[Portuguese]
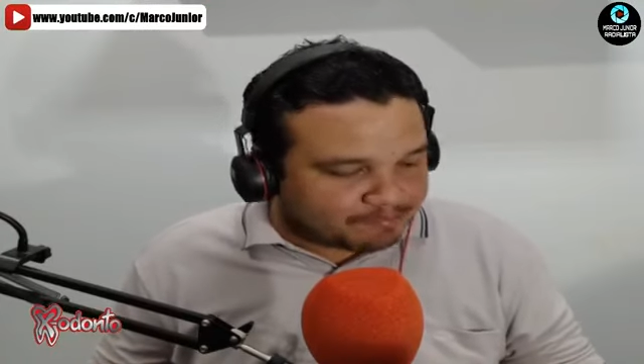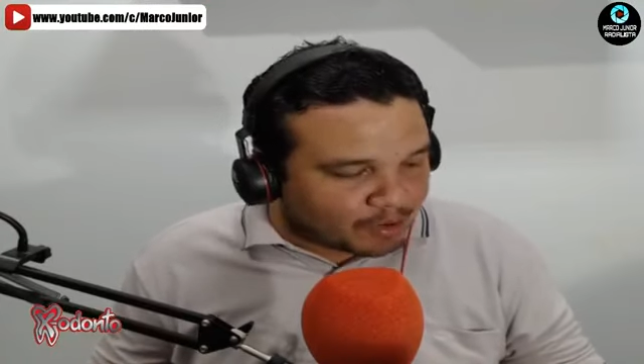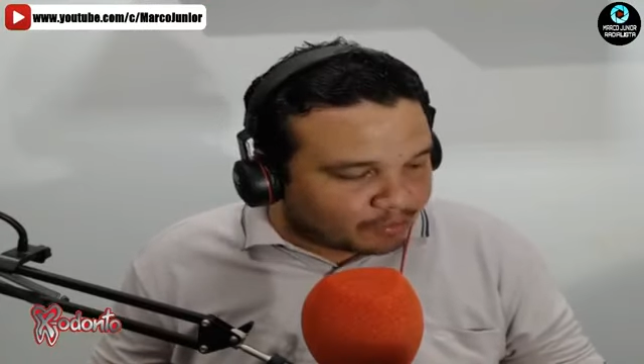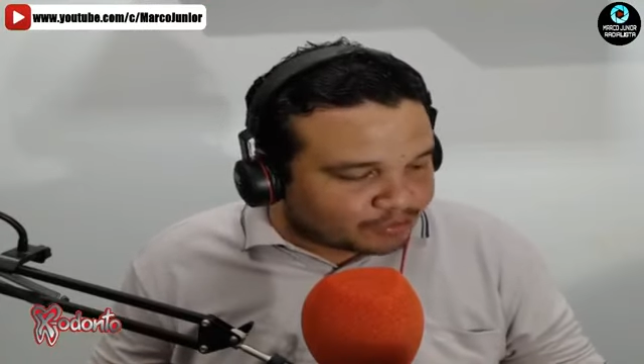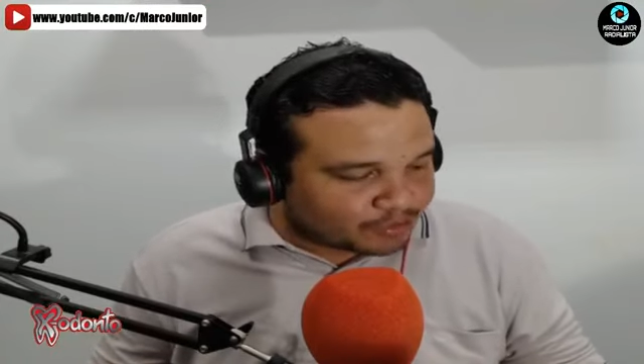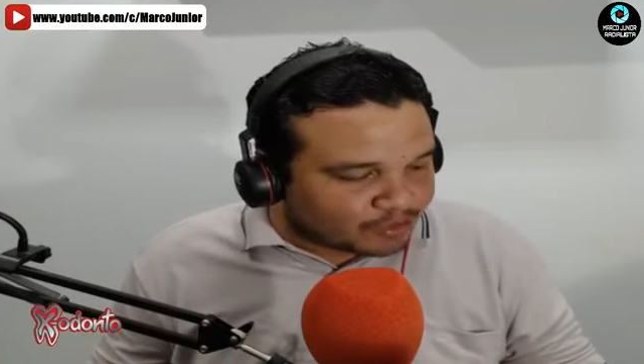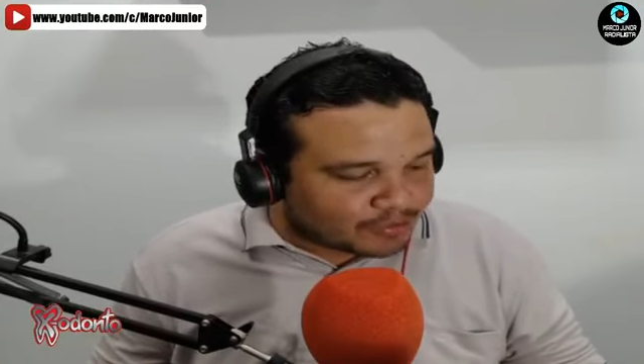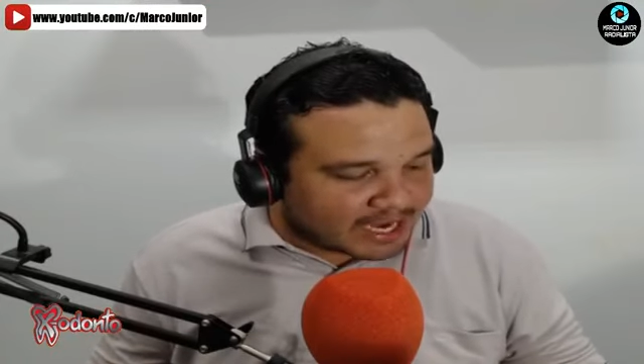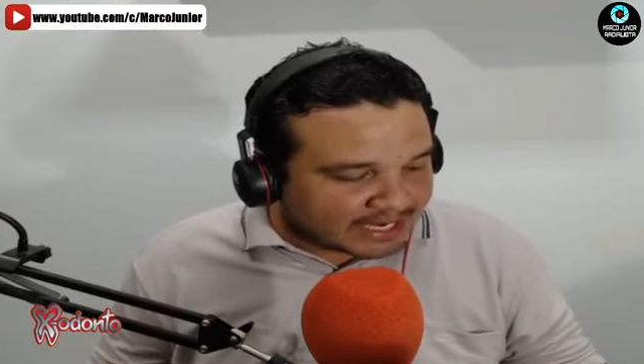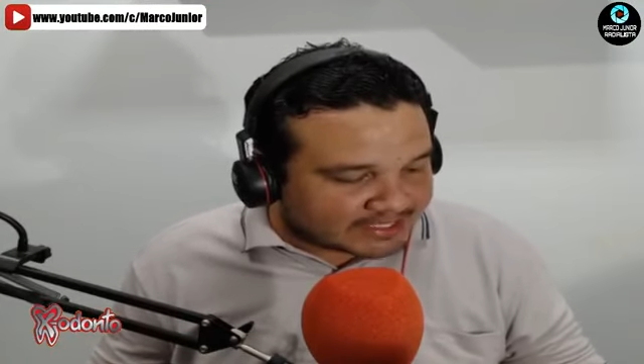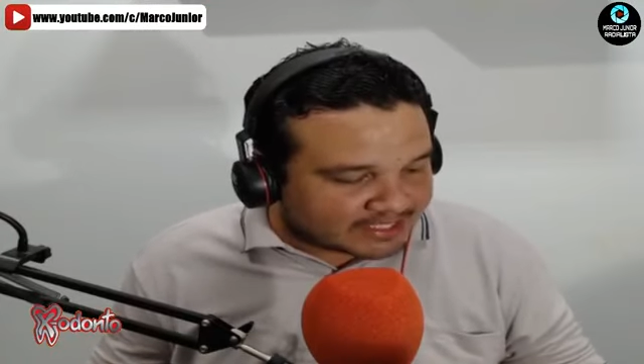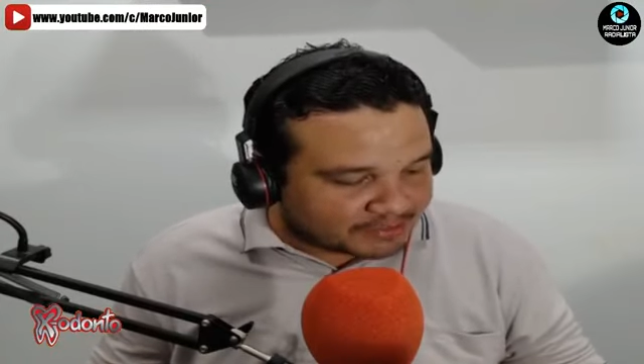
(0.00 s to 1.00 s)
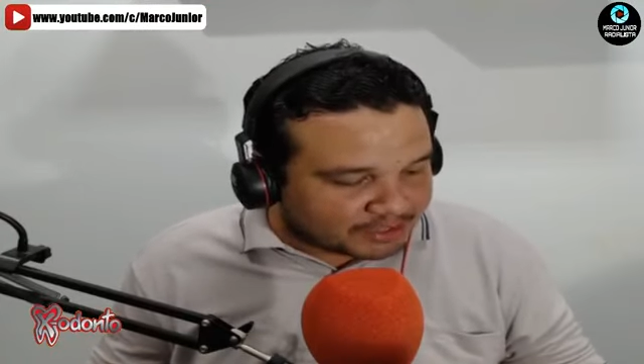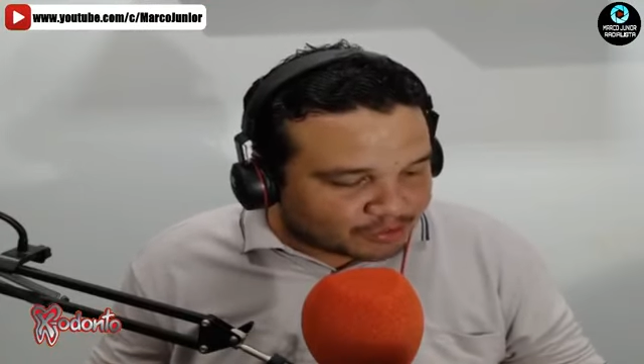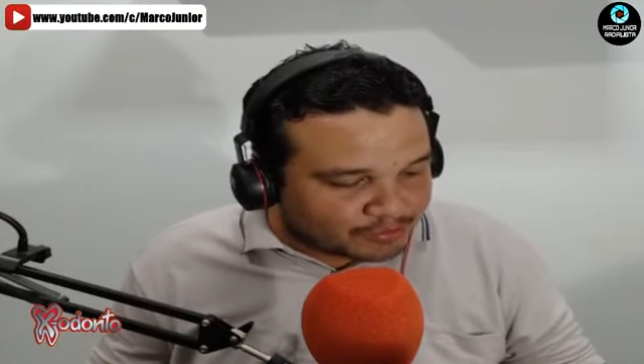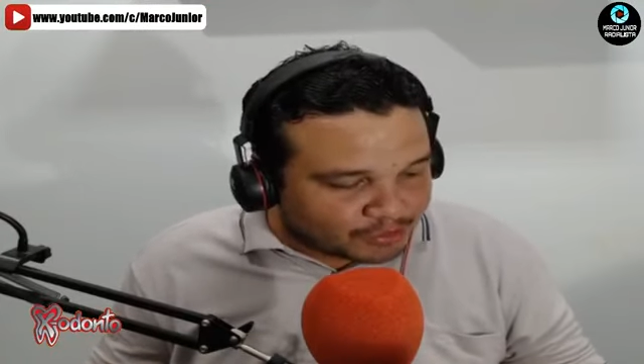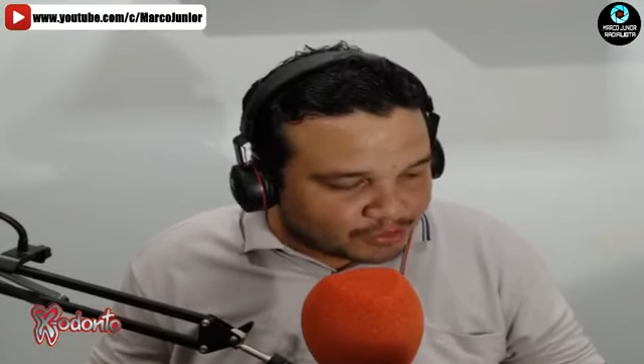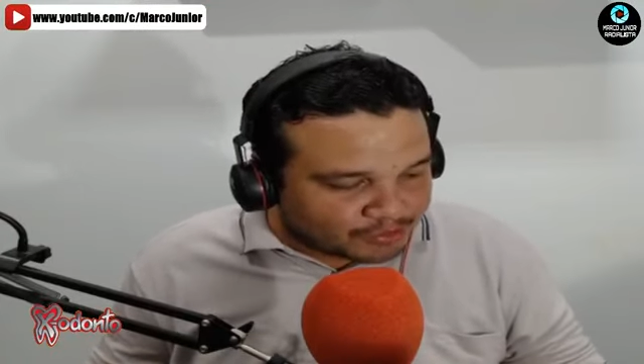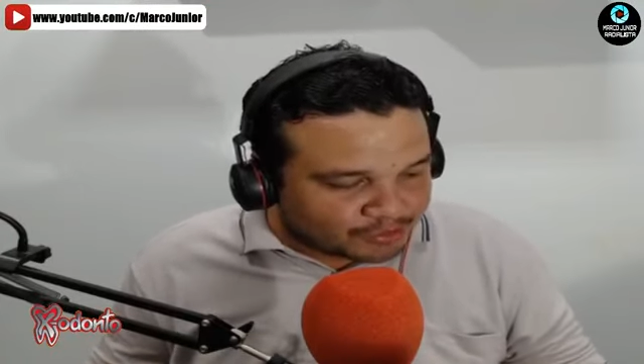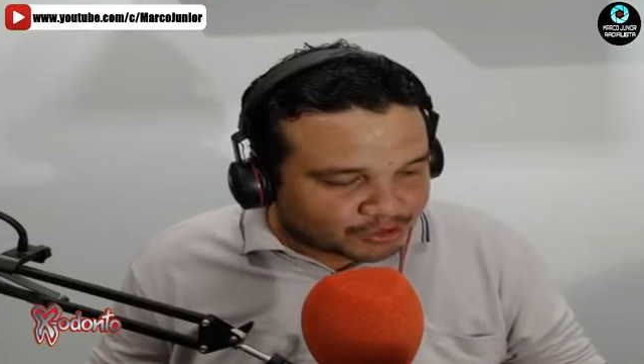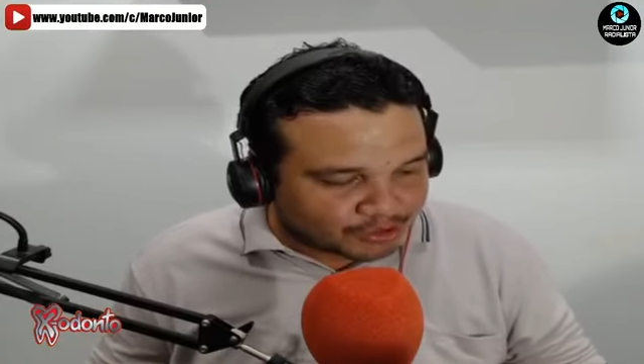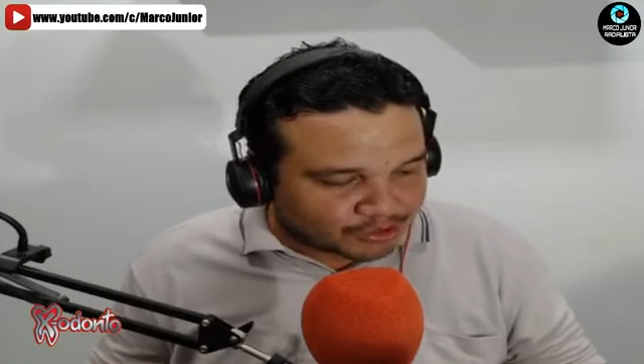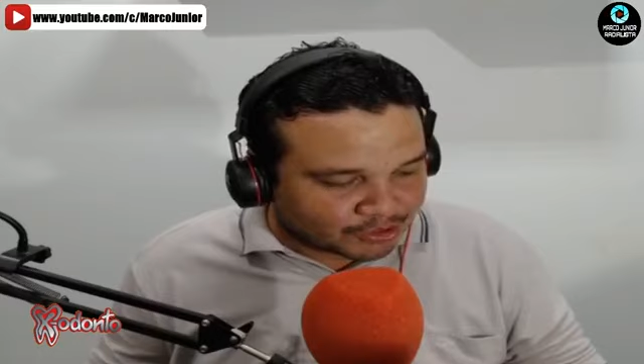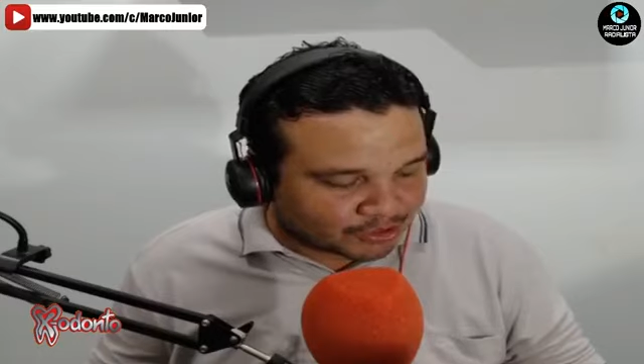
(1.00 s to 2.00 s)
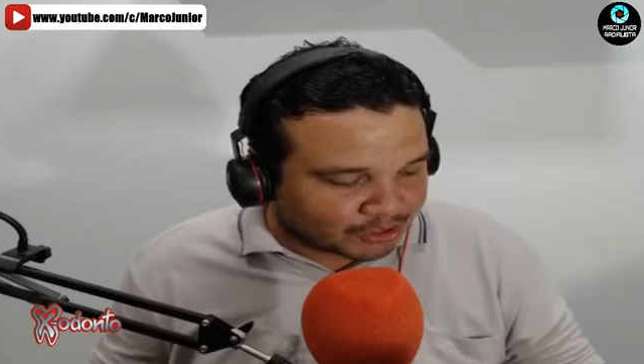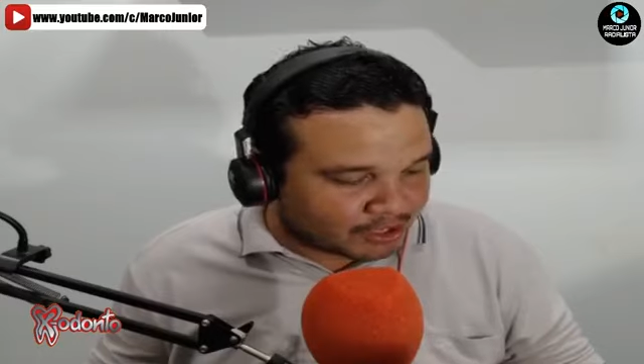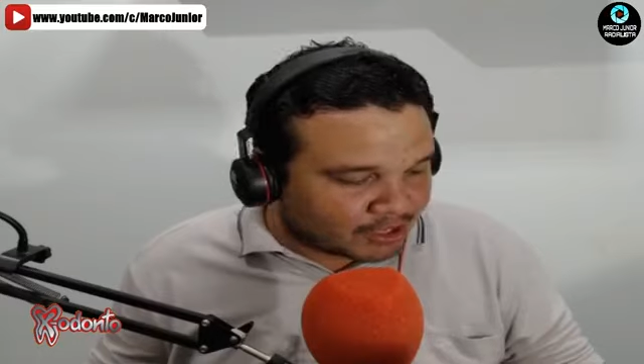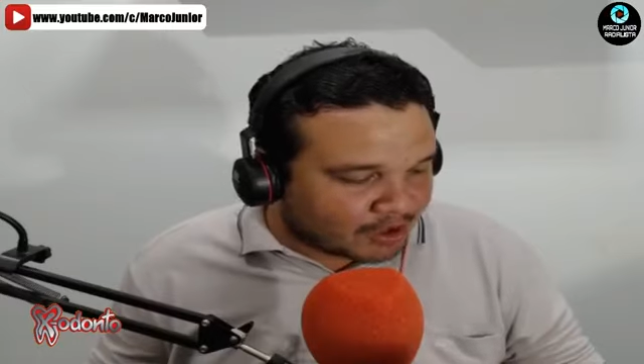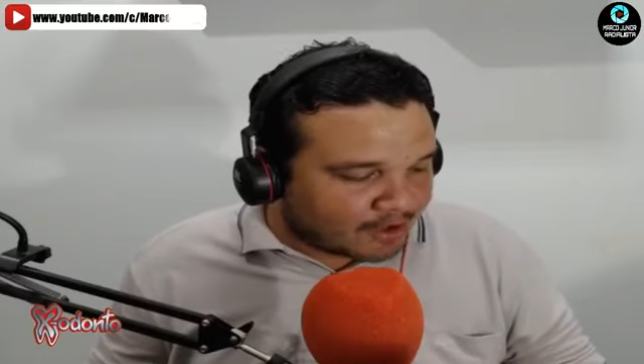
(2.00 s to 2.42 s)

ponto do Brasil e do mundo.